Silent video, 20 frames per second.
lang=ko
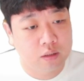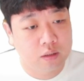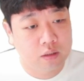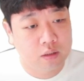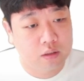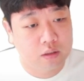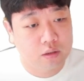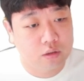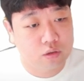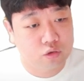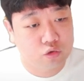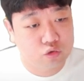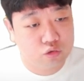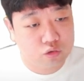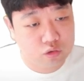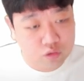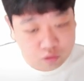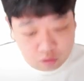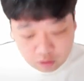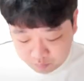어,
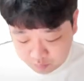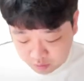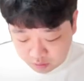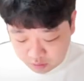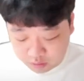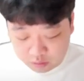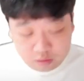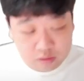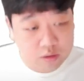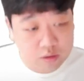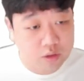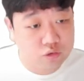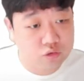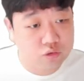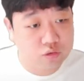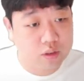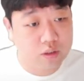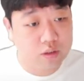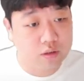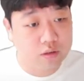줄도 한번
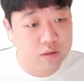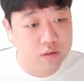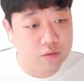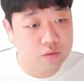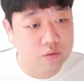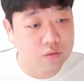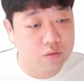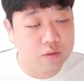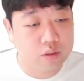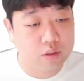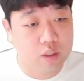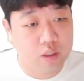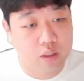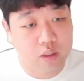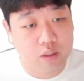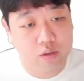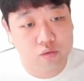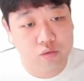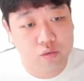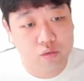그어줄까요?
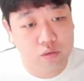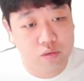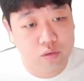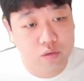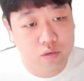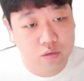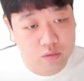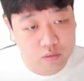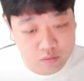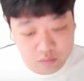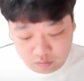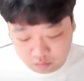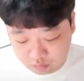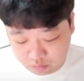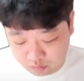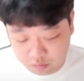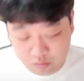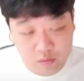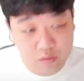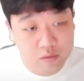이렇게 줄도
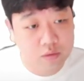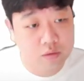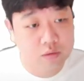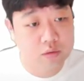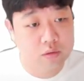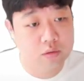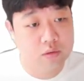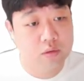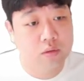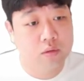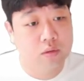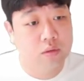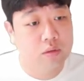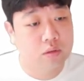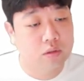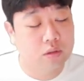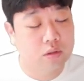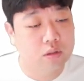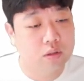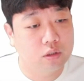
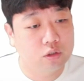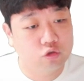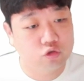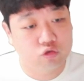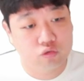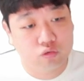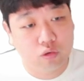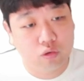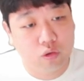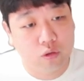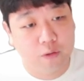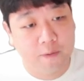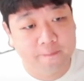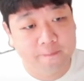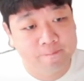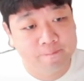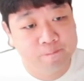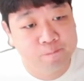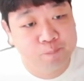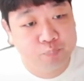그어주고
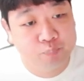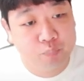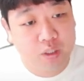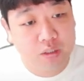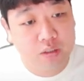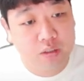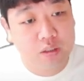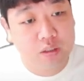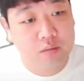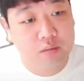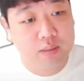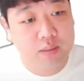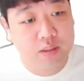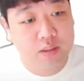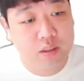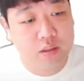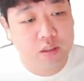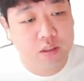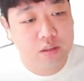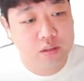버튼
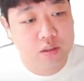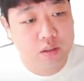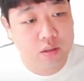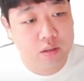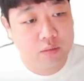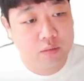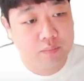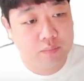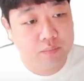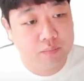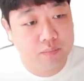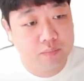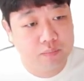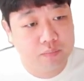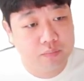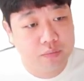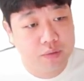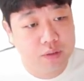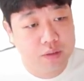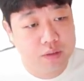만들 거죠.
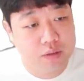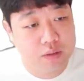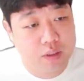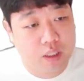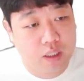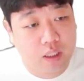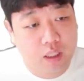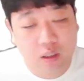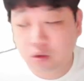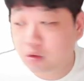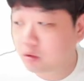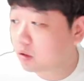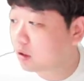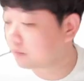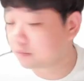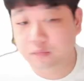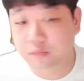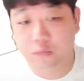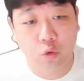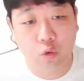이
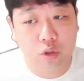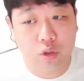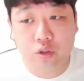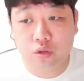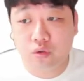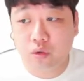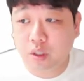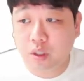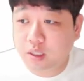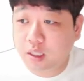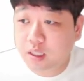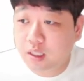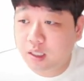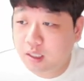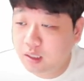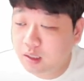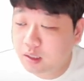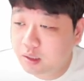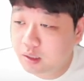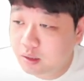가로선
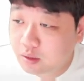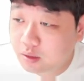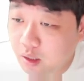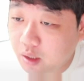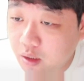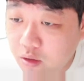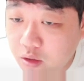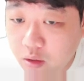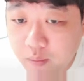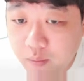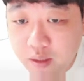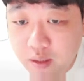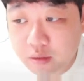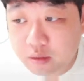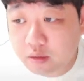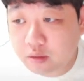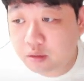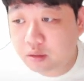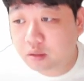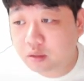오른쪽에다가 데이터베이스를